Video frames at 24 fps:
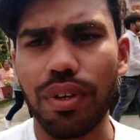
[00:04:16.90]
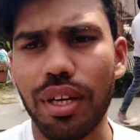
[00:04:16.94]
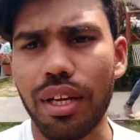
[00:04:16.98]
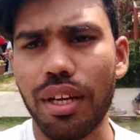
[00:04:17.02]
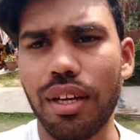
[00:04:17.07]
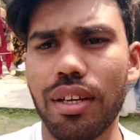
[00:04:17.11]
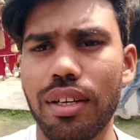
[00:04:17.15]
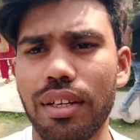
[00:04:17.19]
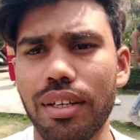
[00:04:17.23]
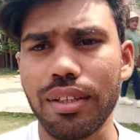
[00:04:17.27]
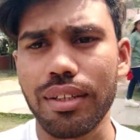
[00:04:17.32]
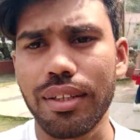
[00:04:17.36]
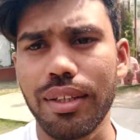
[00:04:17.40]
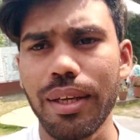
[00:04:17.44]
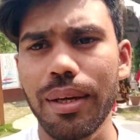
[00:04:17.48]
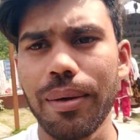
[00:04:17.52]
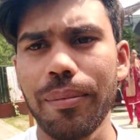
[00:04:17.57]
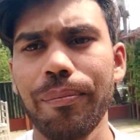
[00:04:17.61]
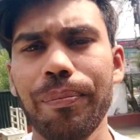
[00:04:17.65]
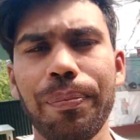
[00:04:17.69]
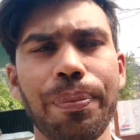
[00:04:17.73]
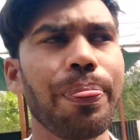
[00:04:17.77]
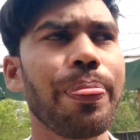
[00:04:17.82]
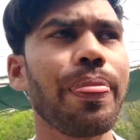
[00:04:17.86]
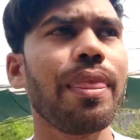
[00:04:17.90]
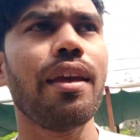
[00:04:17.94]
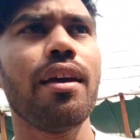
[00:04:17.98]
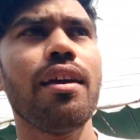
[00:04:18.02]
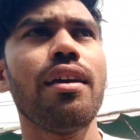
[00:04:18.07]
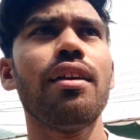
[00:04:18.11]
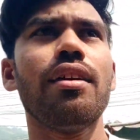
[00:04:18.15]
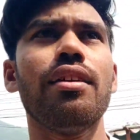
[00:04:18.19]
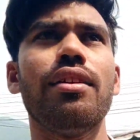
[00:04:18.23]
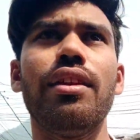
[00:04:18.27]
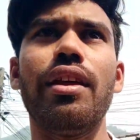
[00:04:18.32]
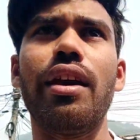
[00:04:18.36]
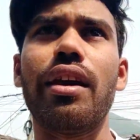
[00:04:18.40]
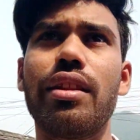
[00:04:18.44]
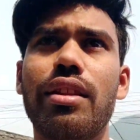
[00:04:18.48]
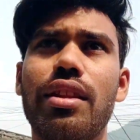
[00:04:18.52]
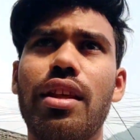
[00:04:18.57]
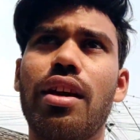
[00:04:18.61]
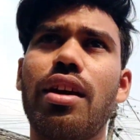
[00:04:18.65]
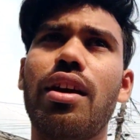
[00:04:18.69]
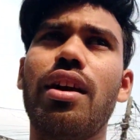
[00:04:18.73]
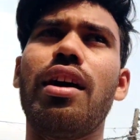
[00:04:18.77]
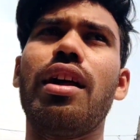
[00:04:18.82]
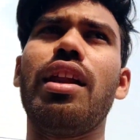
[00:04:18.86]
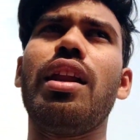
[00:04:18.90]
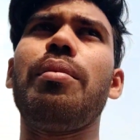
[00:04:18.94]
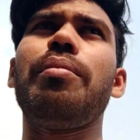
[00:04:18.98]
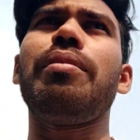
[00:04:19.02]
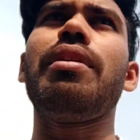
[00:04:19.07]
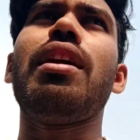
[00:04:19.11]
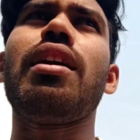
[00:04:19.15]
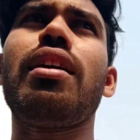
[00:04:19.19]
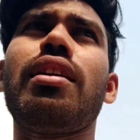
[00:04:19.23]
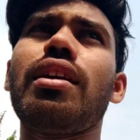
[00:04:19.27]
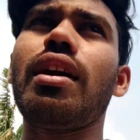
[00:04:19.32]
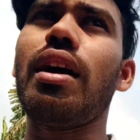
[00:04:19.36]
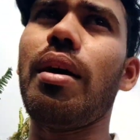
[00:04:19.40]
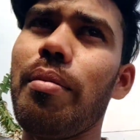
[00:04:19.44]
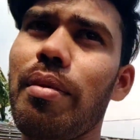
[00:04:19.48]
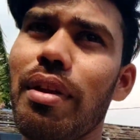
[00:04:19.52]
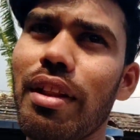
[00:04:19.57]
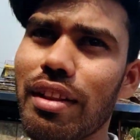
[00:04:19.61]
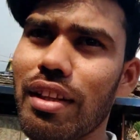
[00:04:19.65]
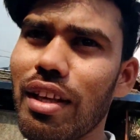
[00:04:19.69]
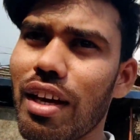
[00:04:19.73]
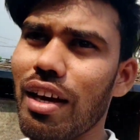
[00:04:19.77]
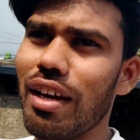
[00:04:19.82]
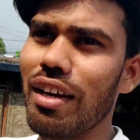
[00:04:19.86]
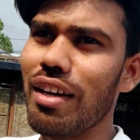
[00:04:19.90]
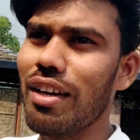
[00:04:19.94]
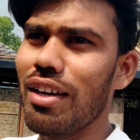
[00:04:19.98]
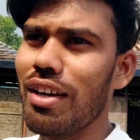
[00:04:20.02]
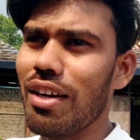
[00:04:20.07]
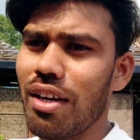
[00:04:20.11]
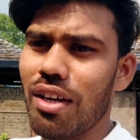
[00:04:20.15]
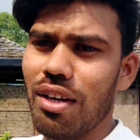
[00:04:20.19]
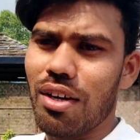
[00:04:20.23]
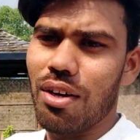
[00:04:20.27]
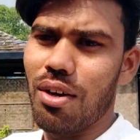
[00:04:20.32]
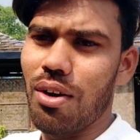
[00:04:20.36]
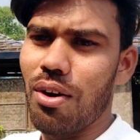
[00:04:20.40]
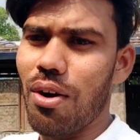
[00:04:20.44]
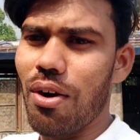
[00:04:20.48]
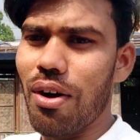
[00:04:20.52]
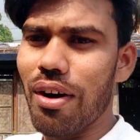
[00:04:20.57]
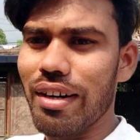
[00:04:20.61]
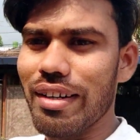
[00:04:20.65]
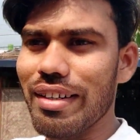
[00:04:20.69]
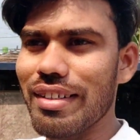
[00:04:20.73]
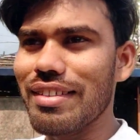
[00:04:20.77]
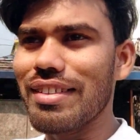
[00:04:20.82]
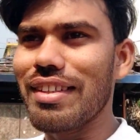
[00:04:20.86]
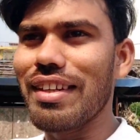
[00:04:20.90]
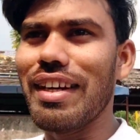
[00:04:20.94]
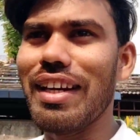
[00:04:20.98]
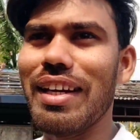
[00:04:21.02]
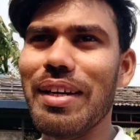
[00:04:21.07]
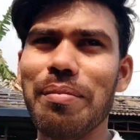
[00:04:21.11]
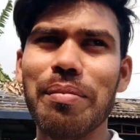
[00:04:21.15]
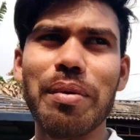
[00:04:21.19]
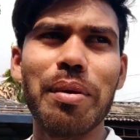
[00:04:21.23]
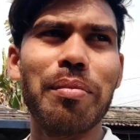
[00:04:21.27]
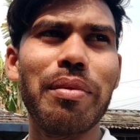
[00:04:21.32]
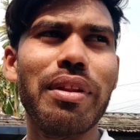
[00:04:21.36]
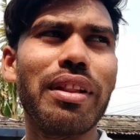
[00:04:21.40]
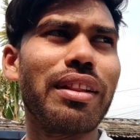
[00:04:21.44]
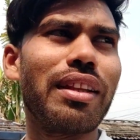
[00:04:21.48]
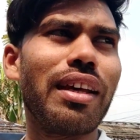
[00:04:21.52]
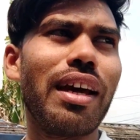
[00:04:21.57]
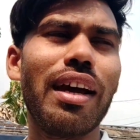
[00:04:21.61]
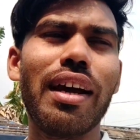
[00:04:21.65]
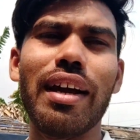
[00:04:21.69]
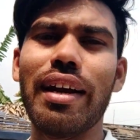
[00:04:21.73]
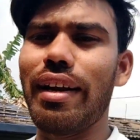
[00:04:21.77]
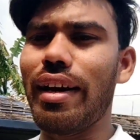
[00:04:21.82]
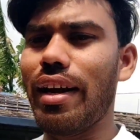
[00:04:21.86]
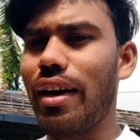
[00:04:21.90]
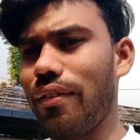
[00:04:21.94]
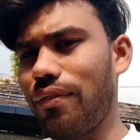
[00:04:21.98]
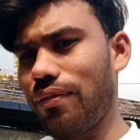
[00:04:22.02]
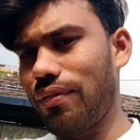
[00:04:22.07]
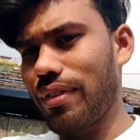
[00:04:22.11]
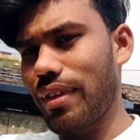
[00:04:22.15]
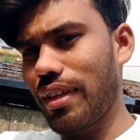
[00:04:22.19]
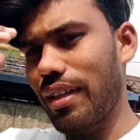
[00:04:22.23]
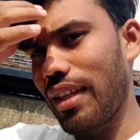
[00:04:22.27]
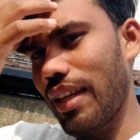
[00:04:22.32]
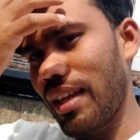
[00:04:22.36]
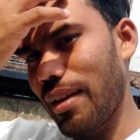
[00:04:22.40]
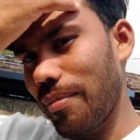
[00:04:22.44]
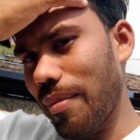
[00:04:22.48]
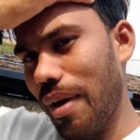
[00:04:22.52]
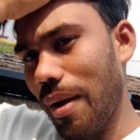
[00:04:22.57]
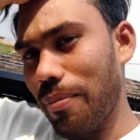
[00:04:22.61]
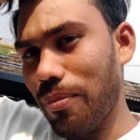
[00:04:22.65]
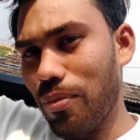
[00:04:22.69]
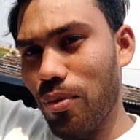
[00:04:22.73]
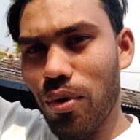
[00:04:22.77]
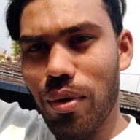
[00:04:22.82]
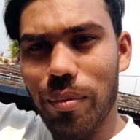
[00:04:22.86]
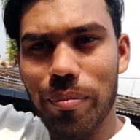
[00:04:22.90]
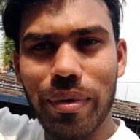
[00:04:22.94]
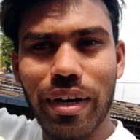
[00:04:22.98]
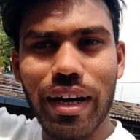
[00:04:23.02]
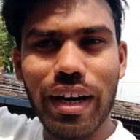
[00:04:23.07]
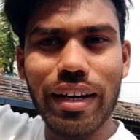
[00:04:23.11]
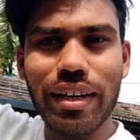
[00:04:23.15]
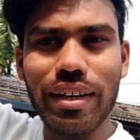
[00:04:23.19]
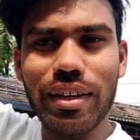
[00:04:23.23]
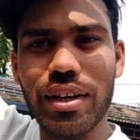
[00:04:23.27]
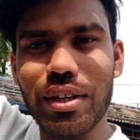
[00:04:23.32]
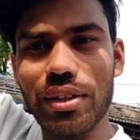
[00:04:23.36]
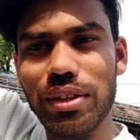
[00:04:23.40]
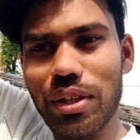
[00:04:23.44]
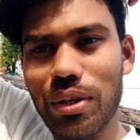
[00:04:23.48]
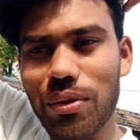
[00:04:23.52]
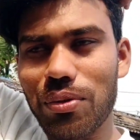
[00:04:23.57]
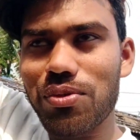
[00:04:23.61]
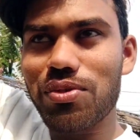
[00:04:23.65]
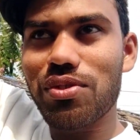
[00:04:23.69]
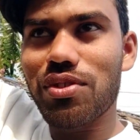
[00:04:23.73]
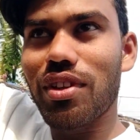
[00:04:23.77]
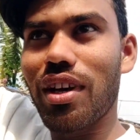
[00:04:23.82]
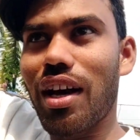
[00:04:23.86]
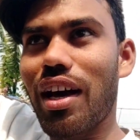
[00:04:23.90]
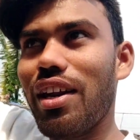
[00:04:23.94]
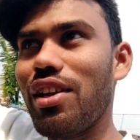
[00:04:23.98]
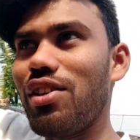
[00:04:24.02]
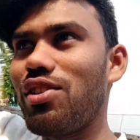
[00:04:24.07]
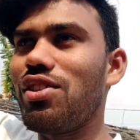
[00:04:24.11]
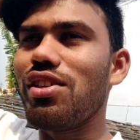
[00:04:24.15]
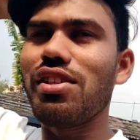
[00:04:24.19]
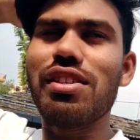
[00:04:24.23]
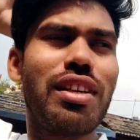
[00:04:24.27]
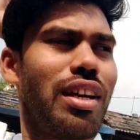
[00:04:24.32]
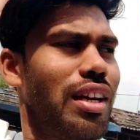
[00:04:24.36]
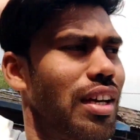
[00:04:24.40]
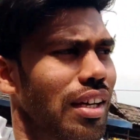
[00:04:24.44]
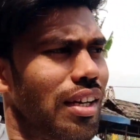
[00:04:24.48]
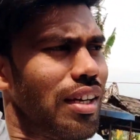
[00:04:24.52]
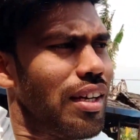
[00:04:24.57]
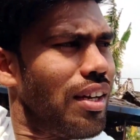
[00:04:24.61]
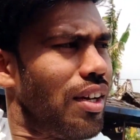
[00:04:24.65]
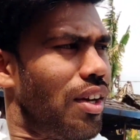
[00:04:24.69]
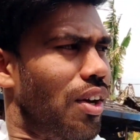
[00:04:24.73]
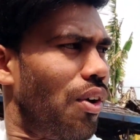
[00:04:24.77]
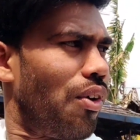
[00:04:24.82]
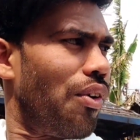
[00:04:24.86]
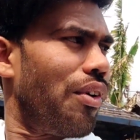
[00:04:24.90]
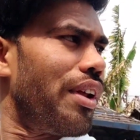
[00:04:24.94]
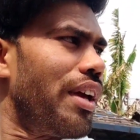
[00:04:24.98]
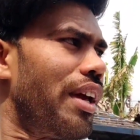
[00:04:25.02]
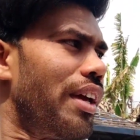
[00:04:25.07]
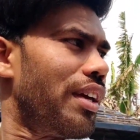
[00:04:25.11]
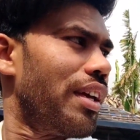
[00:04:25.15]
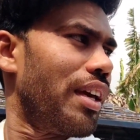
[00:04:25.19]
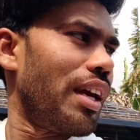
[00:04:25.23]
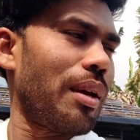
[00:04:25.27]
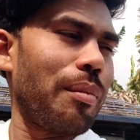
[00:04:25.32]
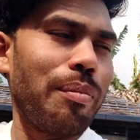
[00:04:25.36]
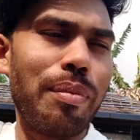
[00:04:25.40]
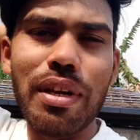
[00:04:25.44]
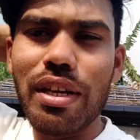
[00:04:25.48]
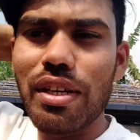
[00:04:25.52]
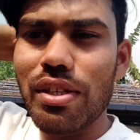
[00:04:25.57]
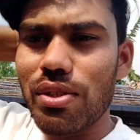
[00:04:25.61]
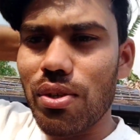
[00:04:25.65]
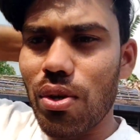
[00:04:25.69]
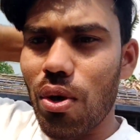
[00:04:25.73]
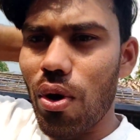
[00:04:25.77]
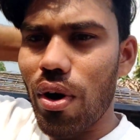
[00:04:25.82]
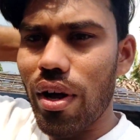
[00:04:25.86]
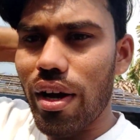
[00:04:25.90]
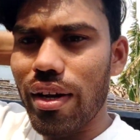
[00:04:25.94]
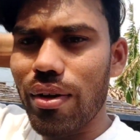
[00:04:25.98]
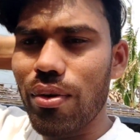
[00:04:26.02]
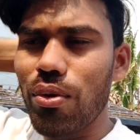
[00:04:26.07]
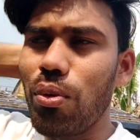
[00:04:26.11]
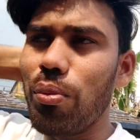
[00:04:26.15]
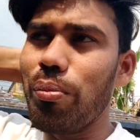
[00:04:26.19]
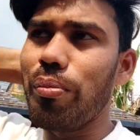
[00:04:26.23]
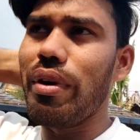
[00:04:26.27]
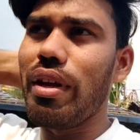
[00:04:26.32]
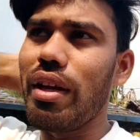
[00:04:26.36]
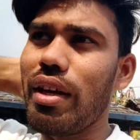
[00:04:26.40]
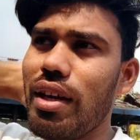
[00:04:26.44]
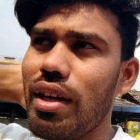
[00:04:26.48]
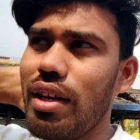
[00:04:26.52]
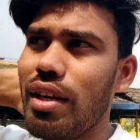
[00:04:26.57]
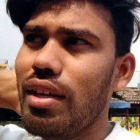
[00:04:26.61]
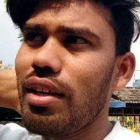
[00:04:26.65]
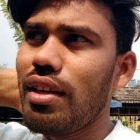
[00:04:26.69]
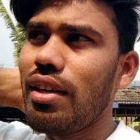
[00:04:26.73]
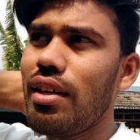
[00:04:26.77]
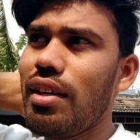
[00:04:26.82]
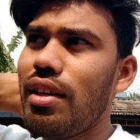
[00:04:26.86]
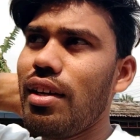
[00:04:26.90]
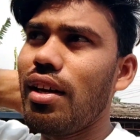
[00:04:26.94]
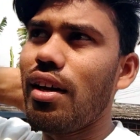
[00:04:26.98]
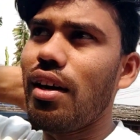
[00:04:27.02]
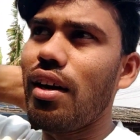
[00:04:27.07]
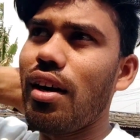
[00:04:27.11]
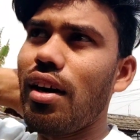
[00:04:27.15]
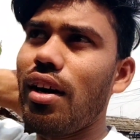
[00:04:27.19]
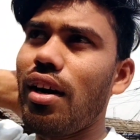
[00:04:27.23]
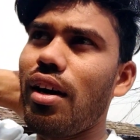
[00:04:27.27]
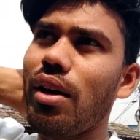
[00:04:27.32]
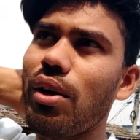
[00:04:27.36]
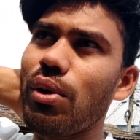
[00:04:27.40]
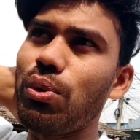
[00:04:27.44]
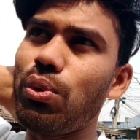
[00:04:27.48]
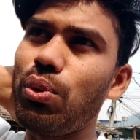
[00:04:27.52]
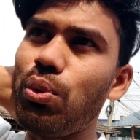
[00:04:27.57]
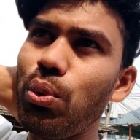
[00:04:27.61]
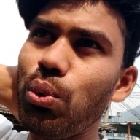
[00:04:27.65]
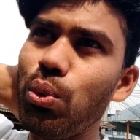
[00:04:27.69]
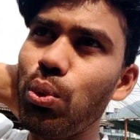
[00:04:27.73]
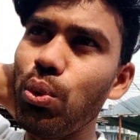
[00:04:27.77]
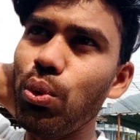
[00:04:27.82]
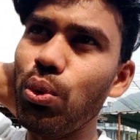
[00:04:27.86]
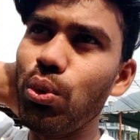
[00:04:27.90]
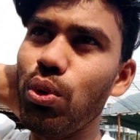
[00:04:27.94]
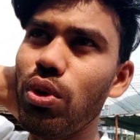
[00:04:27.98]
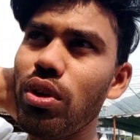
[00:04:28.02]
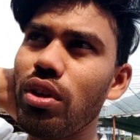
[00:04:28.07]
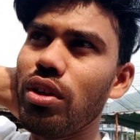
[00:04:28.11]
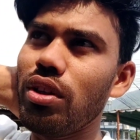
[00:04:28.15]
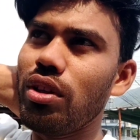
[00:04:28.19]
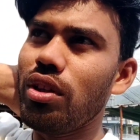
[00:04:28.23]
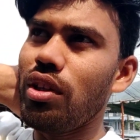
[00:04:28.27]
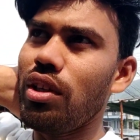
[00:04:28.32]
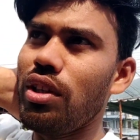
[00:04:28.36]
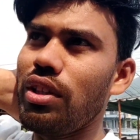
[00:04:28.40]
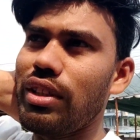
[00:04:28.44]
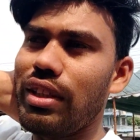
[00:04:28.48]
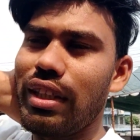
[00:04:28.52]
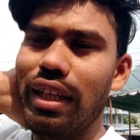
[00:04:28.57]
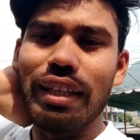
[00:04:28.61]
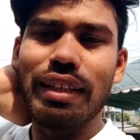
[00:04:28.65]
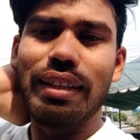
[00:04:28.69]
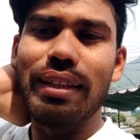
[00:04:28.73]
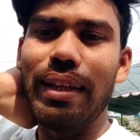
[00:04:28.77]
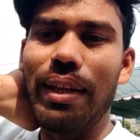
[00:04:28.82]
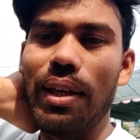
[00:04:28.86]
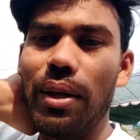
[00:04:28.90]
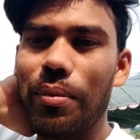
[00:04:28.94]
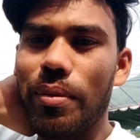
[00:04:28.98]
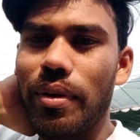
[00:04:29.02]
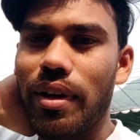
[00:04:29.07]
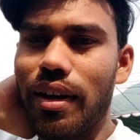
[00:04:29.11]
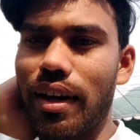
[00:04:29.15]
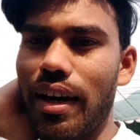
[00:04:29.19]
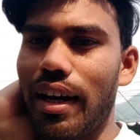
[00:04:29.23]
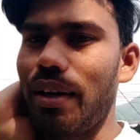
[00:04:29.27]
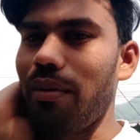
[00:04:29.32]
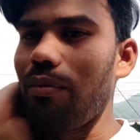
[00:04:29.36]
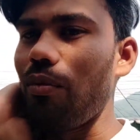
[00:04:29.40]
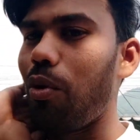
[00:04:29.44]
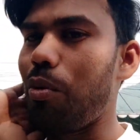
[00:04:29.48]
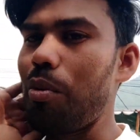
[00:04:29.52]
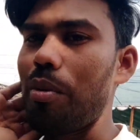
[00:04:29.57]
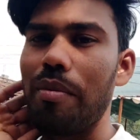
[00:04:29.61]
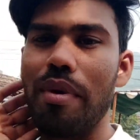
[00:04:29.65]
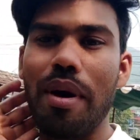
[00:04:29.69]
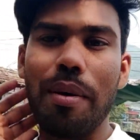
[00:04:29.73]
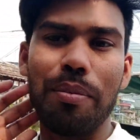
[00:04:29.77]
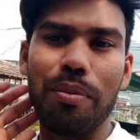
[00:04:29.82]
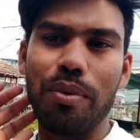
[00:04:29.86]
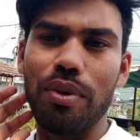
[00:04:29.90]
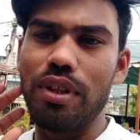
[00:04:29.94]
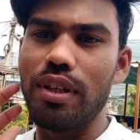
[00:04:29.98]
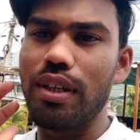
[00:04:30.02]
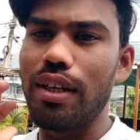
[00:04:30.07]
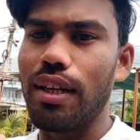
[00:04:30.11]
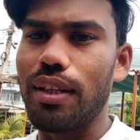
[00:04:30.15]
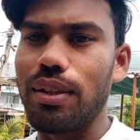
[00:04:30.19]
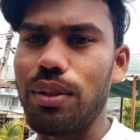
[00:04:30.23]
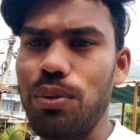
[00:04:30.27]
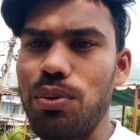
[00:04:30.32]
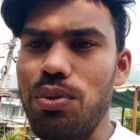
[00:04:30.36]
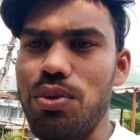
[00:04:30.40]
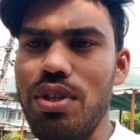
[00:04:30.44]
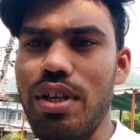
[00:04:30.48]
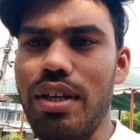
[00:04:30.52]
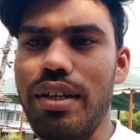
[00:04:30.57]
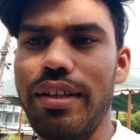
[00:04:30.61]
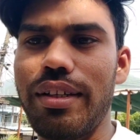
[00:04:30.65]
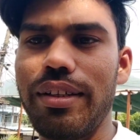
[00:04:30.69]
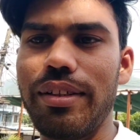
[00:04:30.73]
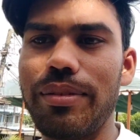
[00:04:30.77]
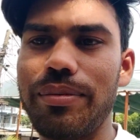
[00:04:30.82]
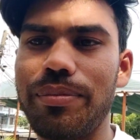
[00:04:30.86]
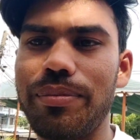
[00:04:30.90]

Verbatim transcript: वगैरह करते हैं देखते हैं खाने में यहाँ क्या मिलता है और किस रेट पे मिलता है एंड आफ्टर देन मैं आपको अपडेट करता हूँ सारी चीज़ें और यहीं एक प्लेस और है घूमने की आ, दू सेती रिवर राइट वो भी मैं आपको दिखाता हूँ चल के